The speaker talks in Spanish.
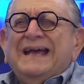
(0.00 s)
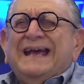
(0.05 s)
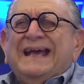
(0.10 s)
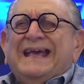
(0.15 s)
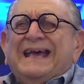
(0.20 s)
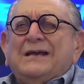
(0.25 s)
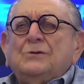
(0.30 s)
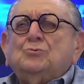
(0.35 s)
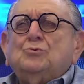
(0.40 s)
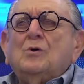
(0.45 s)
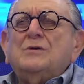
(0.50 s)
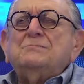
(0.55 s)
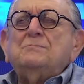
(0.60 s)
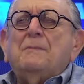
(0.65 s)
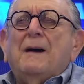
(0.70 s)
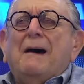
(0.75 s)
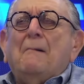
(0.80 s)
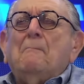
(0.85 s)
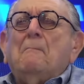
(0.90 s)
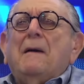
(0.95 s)
que eso es,
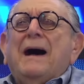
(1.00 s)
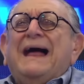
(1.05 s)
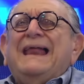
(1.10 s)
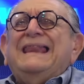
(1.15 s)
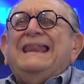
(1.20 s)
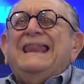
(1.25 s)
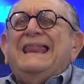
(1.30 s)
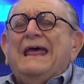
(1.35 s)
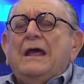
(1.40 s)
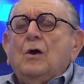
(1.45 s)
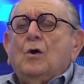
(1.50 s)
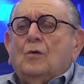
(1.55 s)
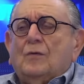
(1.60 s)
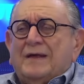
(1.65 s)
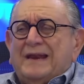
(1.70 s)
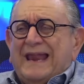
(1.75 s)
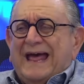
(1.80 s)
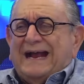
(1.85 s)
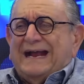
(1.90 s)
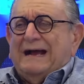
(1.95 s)
va más lejos
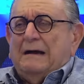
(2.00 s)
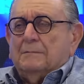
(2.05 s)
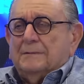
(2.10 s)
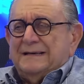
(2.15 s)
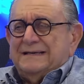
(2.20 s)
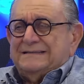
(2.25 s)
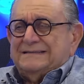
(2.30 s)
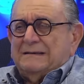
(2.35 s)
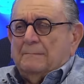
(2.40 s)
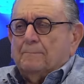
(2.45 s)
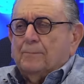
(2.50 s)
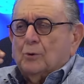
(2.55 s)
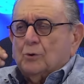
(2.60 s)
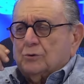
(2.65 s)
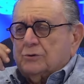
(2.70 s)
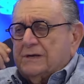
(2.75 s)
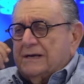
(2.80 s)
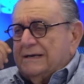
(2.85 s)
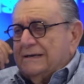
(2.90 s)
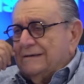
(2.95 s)
de la cabeza.
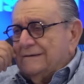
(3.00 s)
¿Por qué?